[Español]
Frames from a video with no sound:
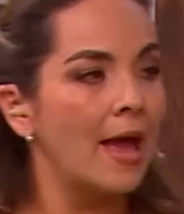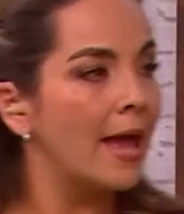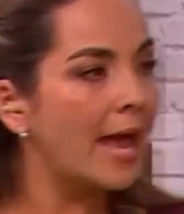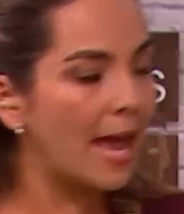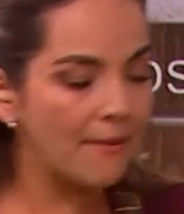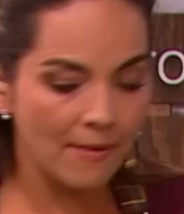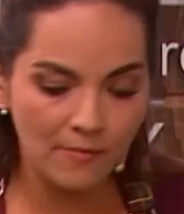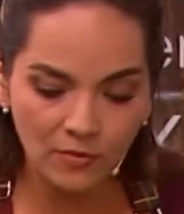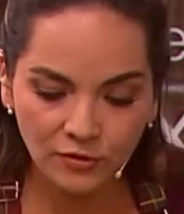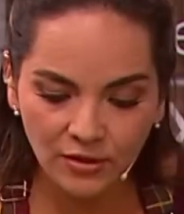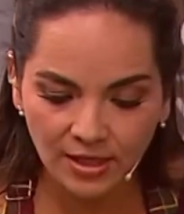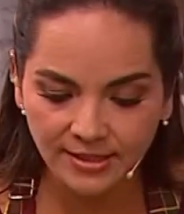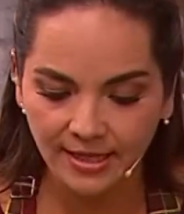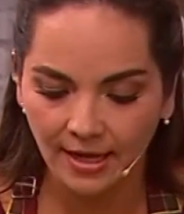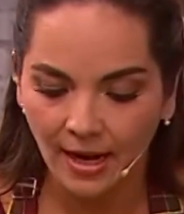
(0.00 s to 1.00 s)
¿Qué vamos a
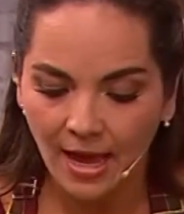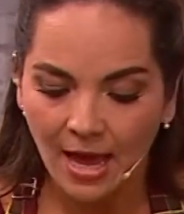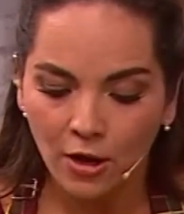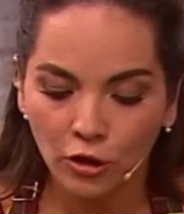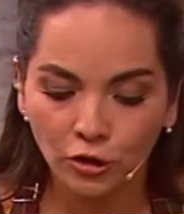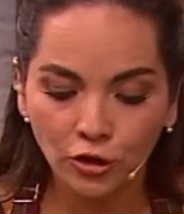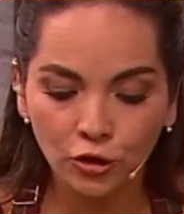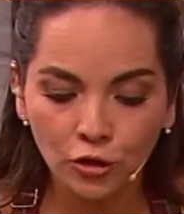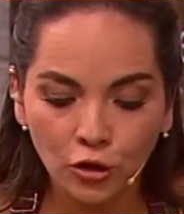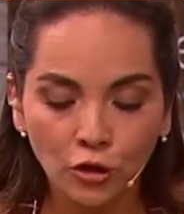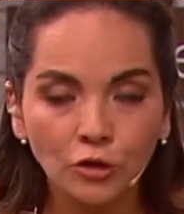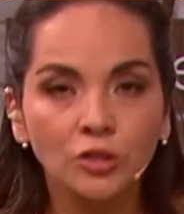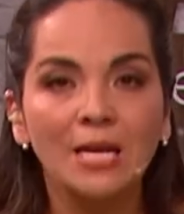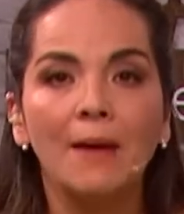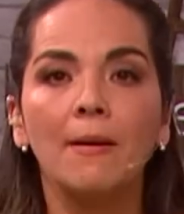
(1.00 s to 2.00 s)
hacer?
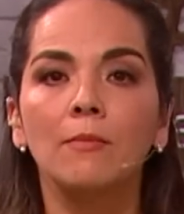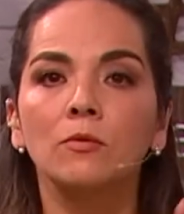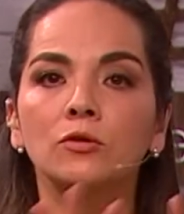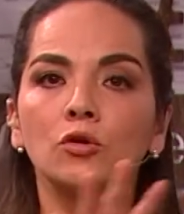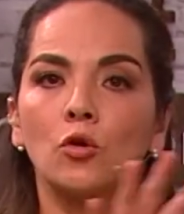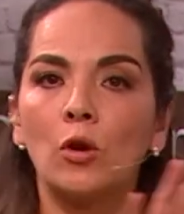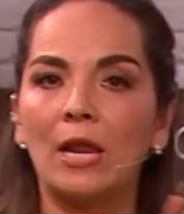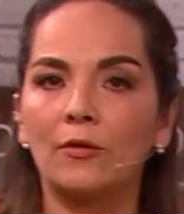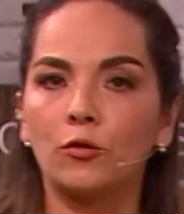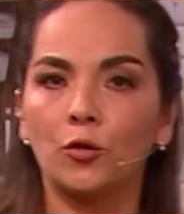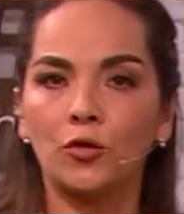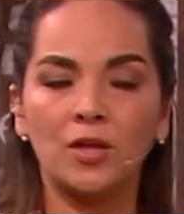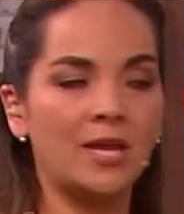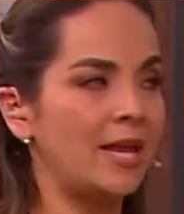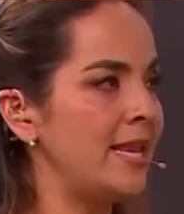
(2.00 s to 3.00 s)
Nosotros ya vamos con la
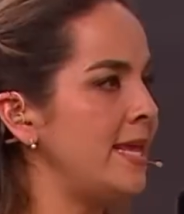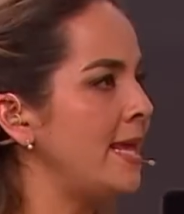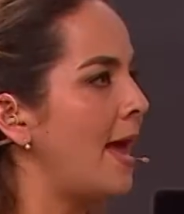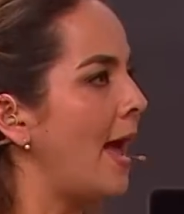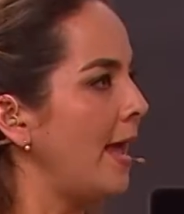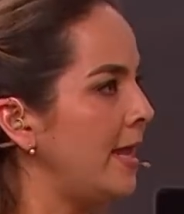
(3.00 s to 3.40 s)
tortillería